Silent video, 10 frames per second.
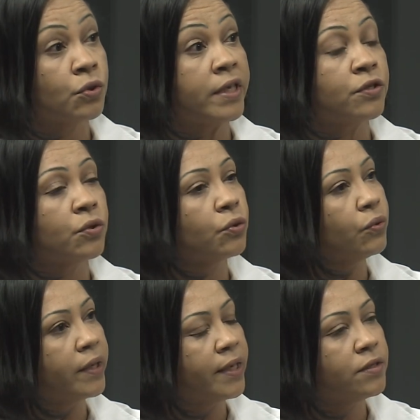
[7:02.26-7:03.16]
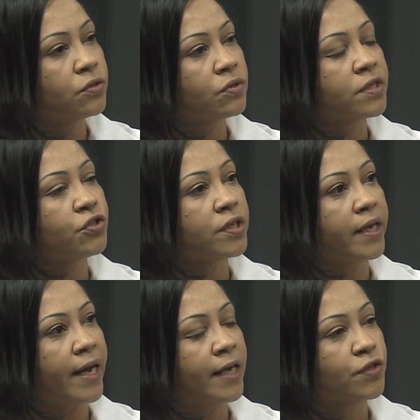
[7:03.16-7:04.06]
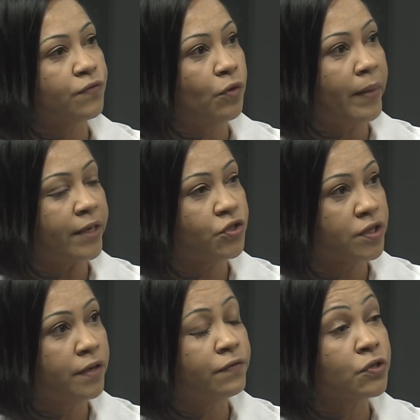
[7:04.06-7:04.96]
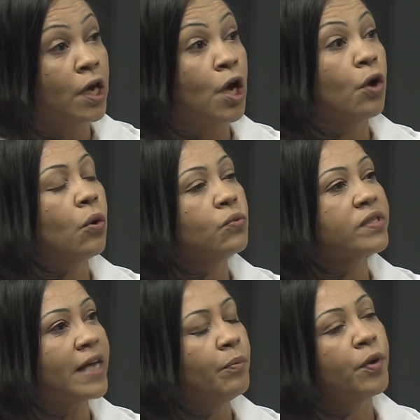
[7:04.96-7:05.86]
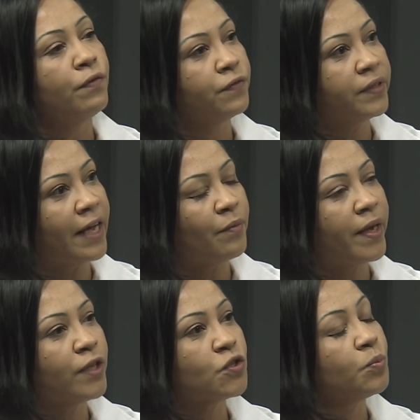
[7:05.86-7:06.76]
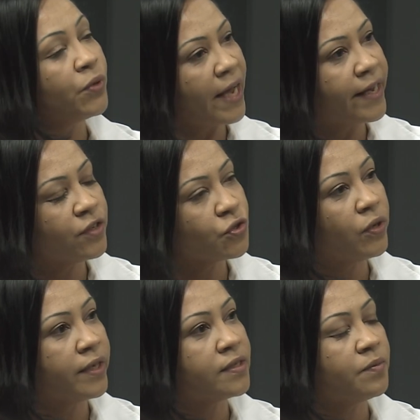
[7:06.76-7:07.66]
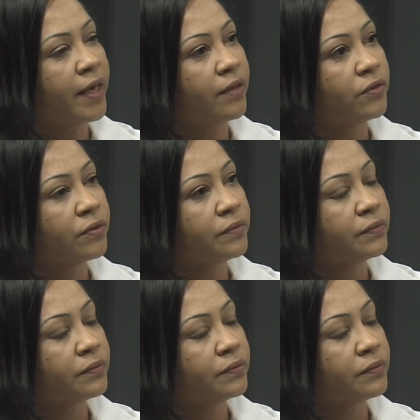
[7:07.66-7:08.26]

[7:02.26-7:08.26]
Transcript: estruturantes dos itinerários formativos, com os aprofundamentos aprofundamentos por área de conhecimento.